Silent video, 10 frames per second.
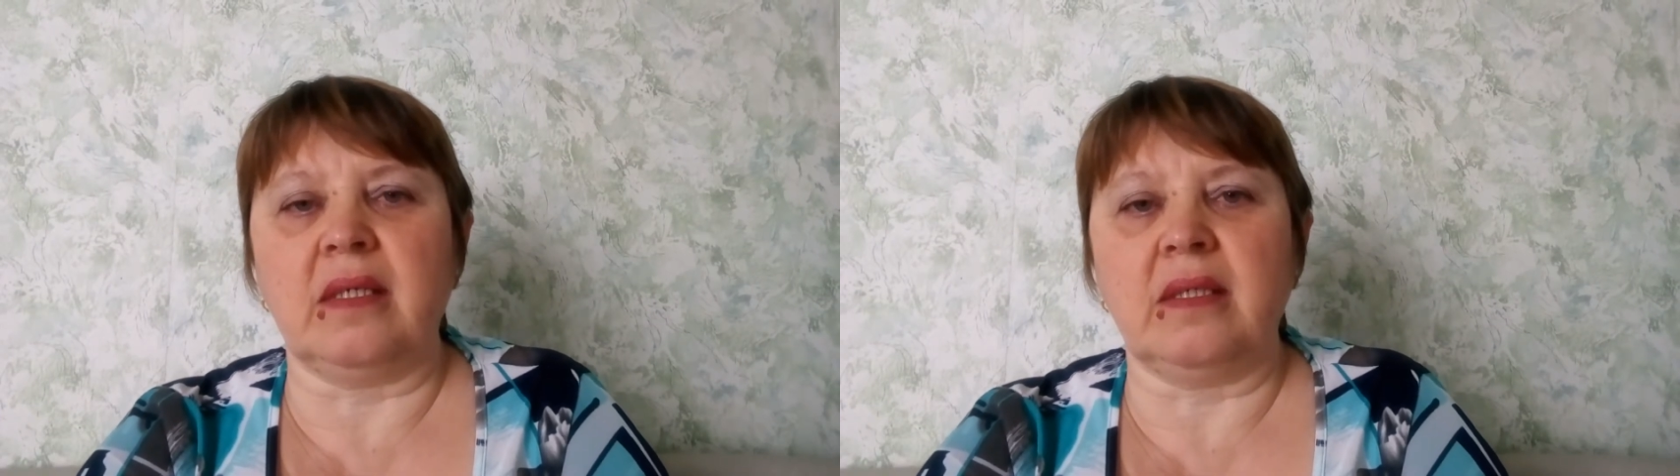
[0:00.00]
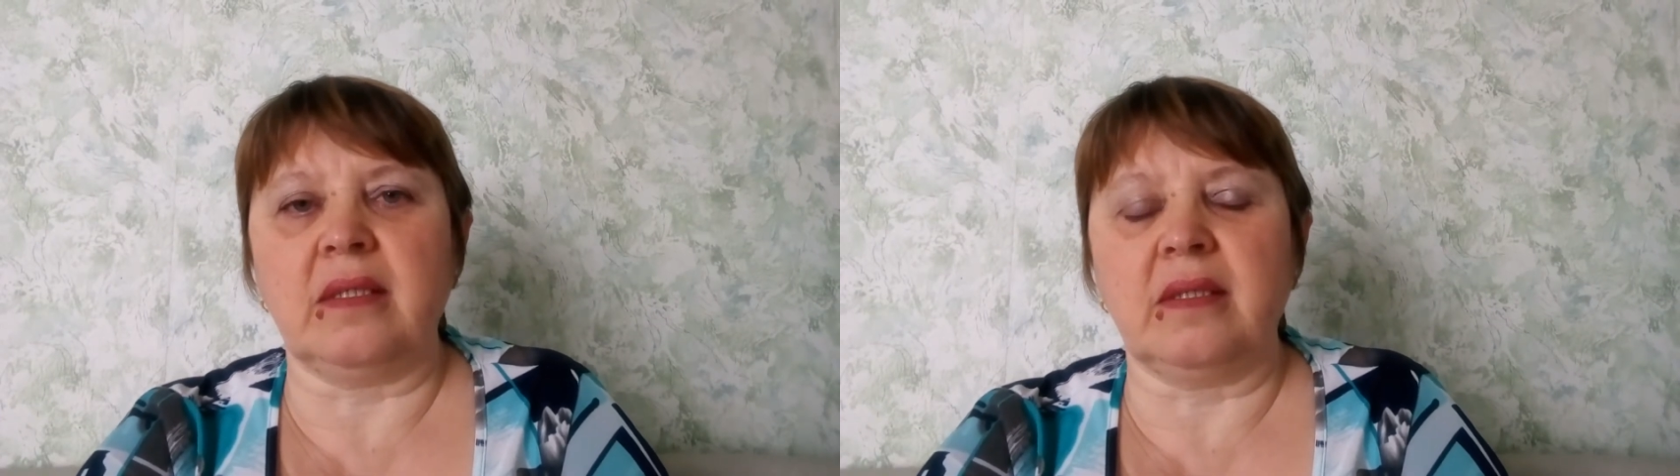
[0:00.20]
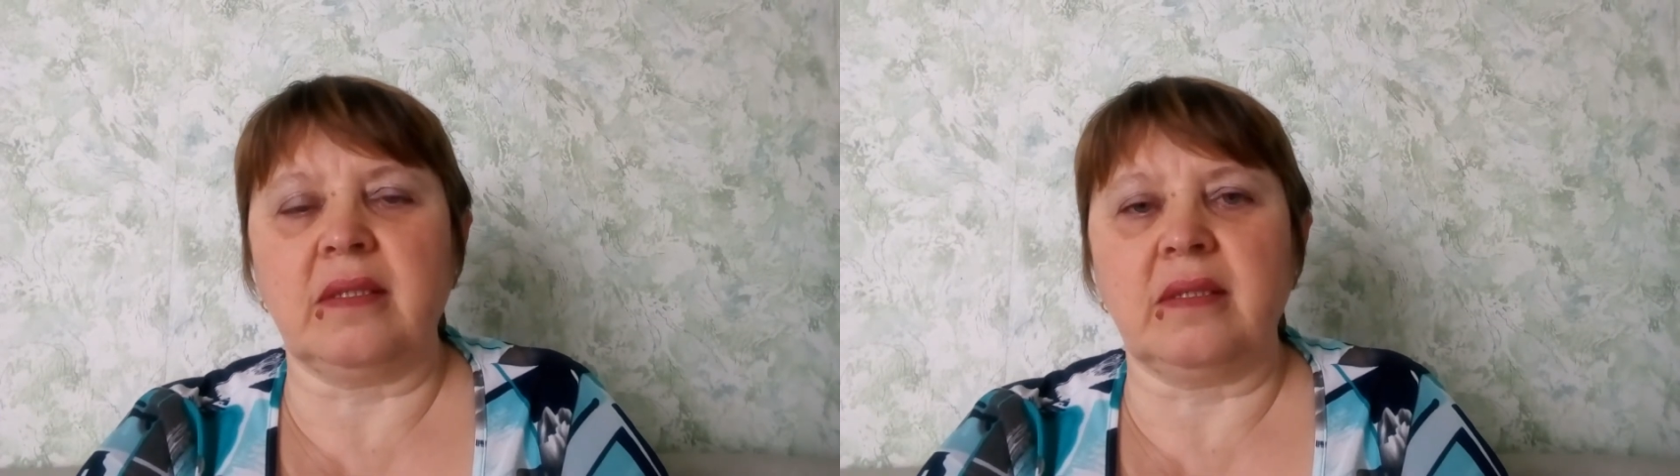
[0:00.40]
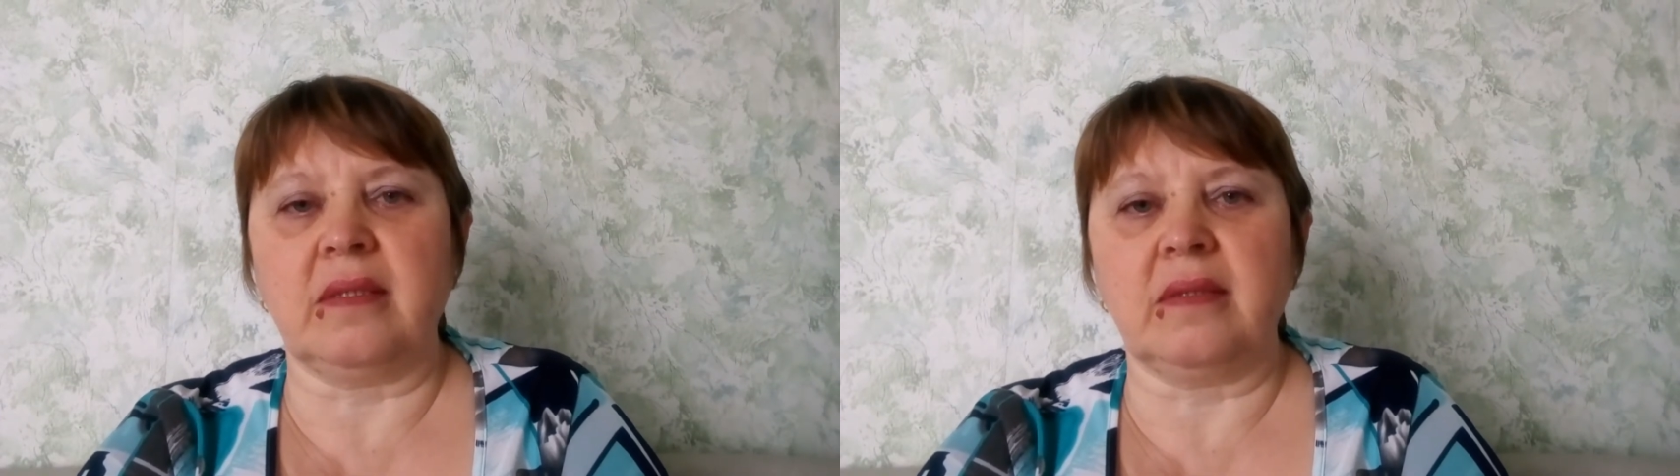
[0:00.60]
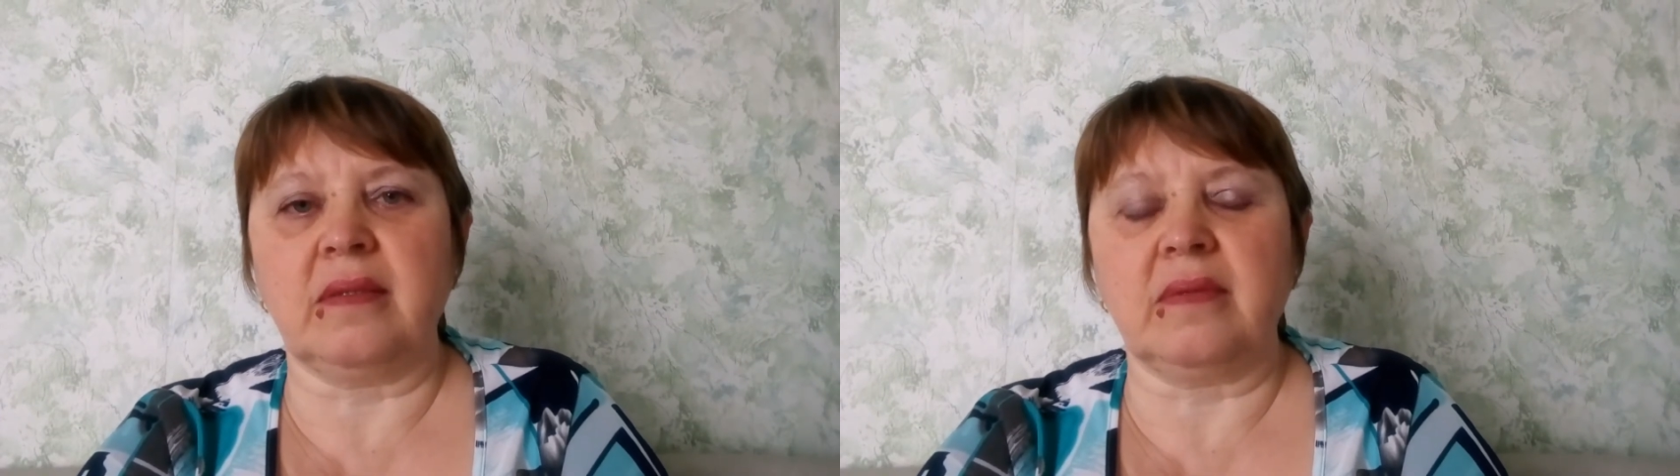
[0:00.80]

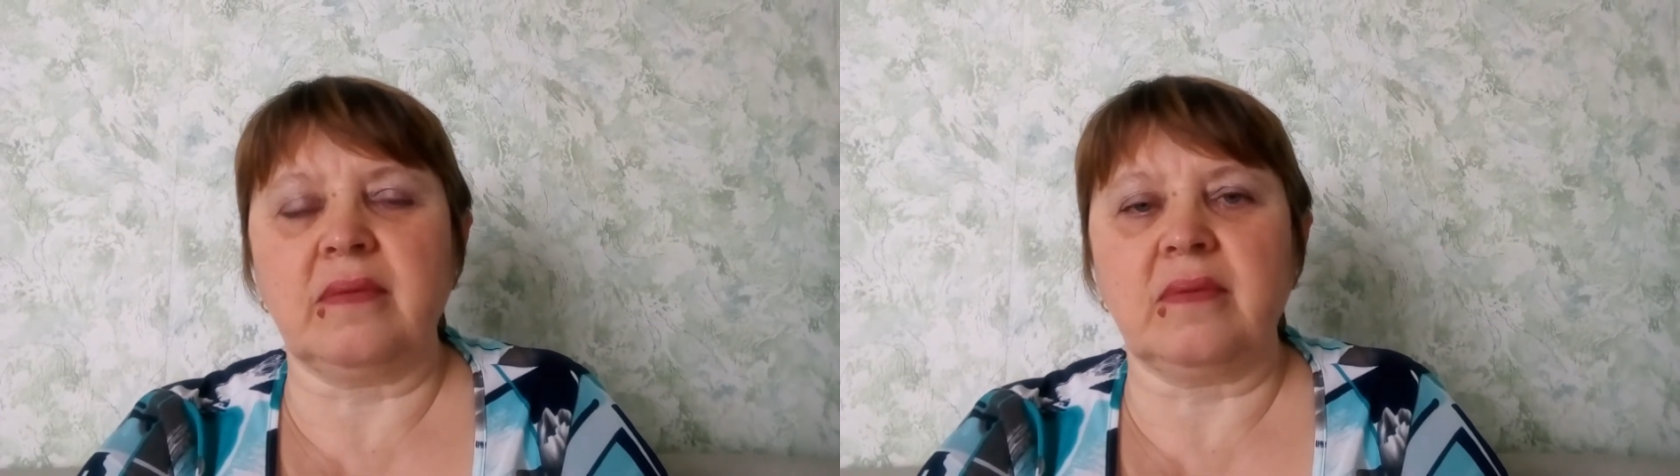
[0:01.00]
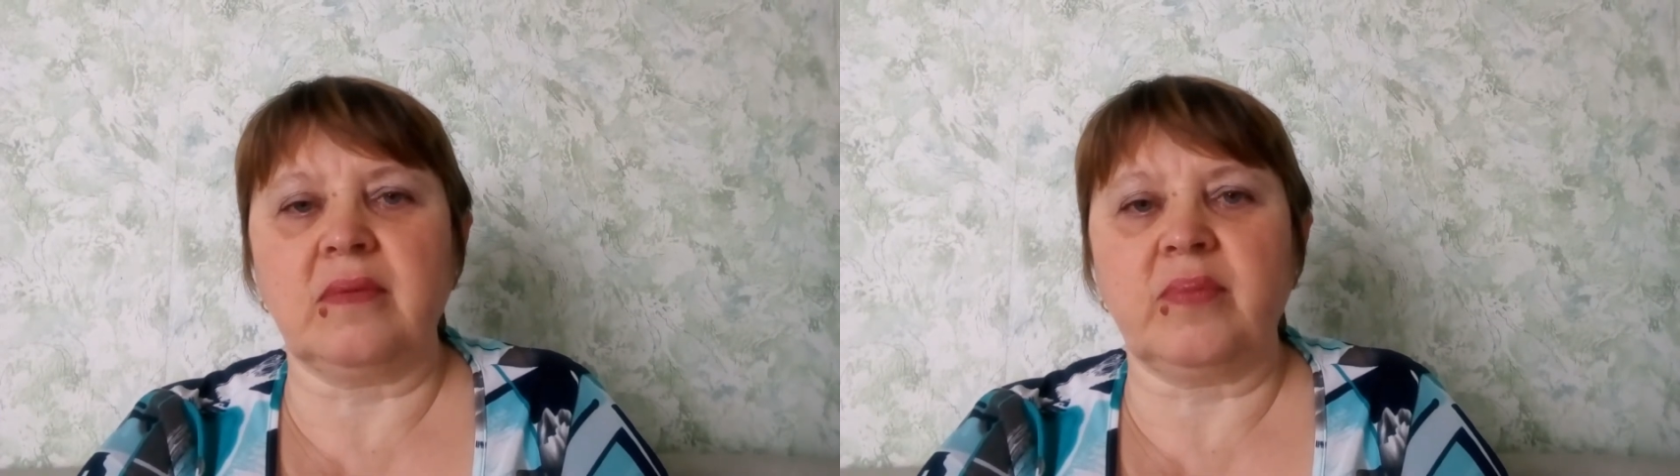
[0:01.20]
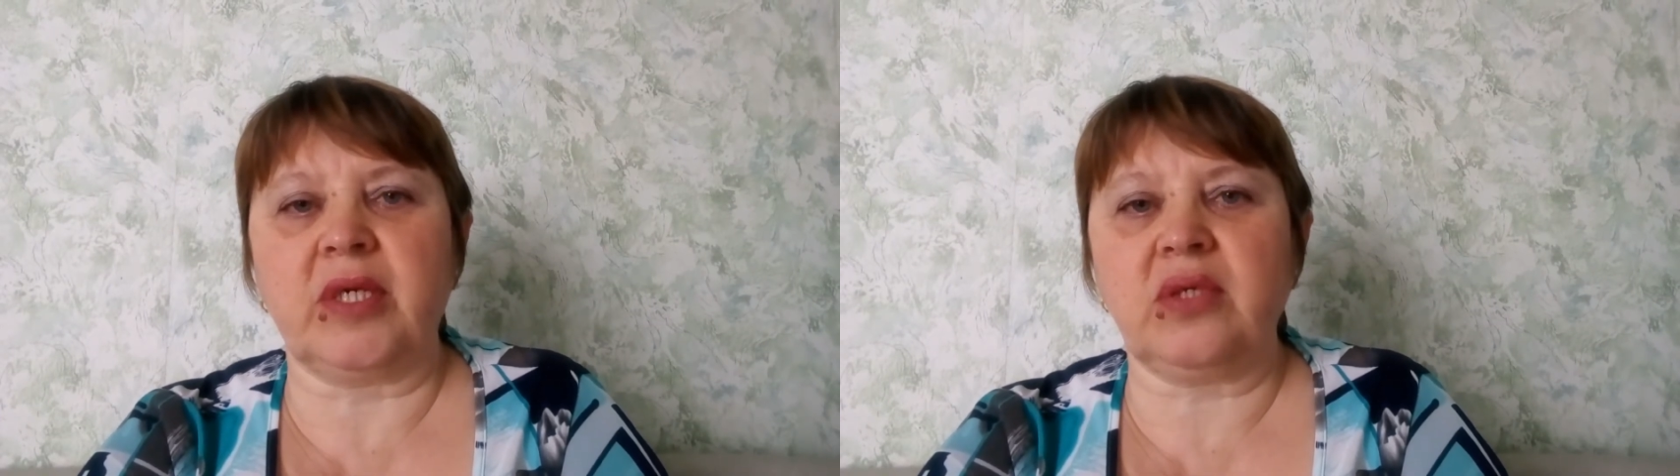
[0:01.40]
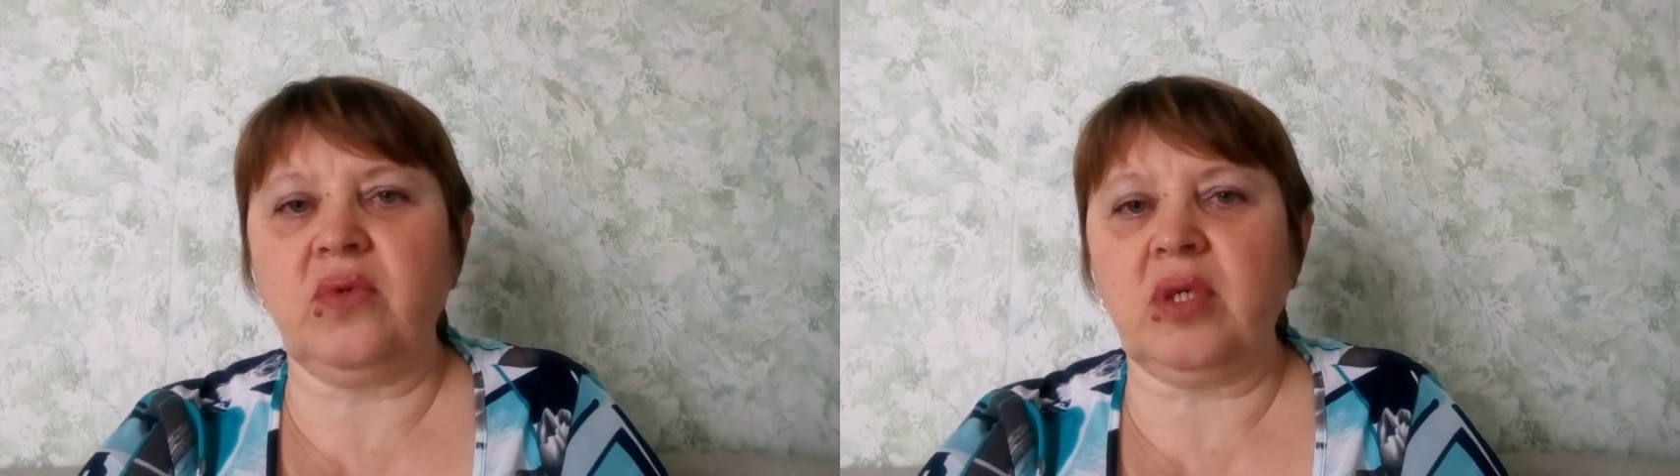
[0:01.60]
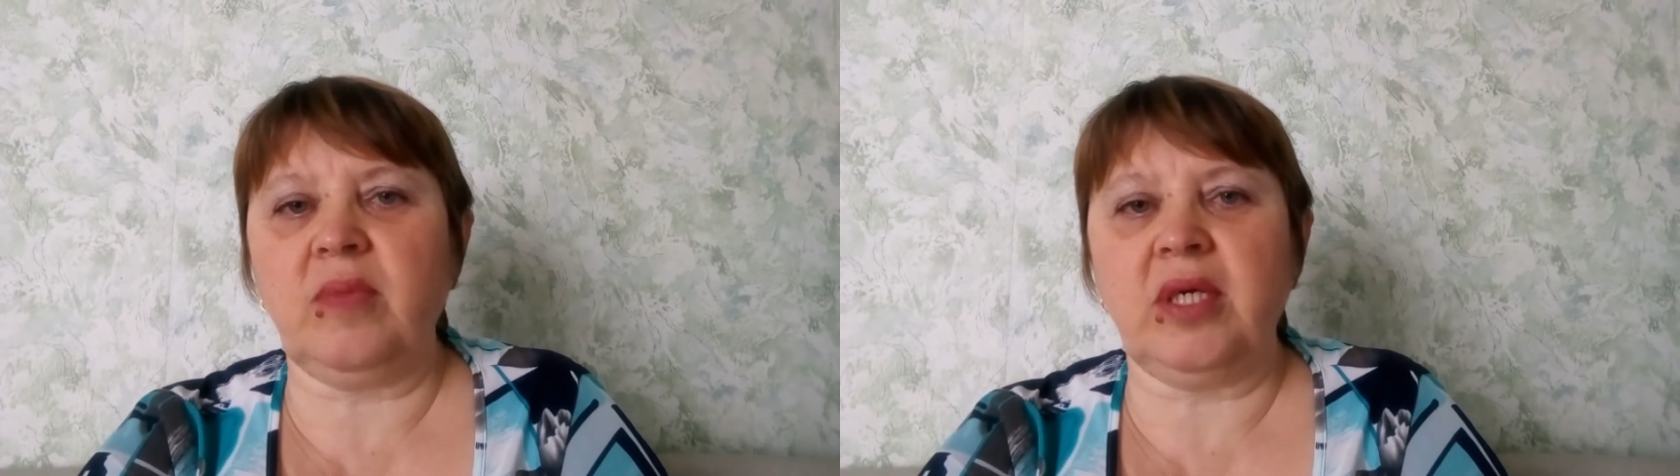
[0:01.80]
Э,
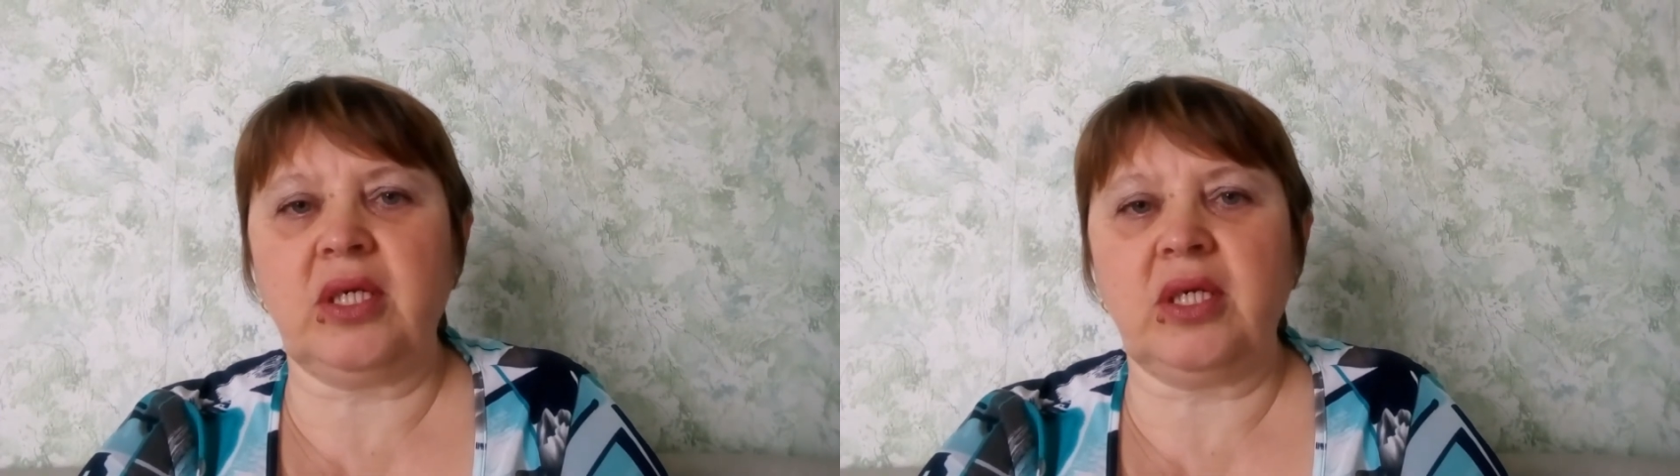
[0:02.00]
Партнерами